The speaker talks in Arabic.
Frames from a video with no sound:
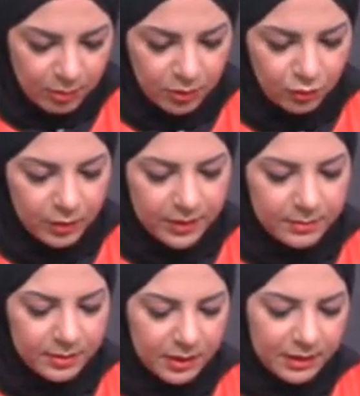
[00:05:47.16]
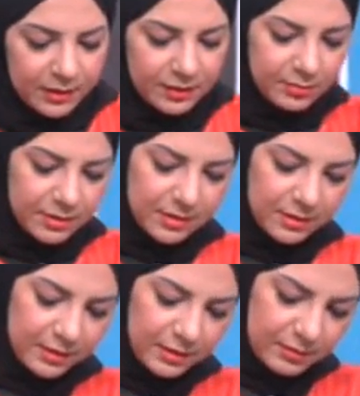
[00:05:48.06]
هو جامد على ايدي بس انا
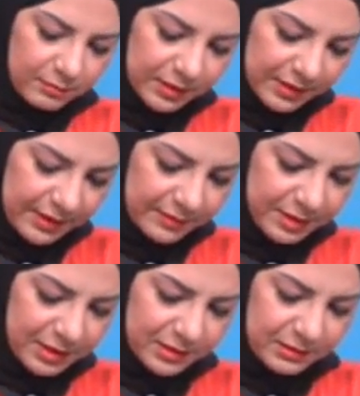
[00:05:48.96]
ايه بتعامل